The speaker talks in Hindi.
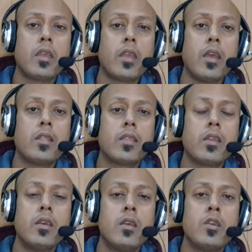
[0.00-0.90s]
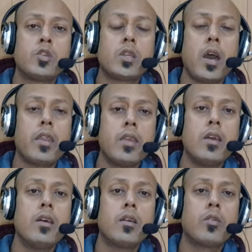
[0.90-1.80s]
के अंदर क्षारिय
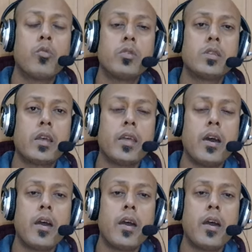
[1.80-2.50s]
गुण ज़्यादा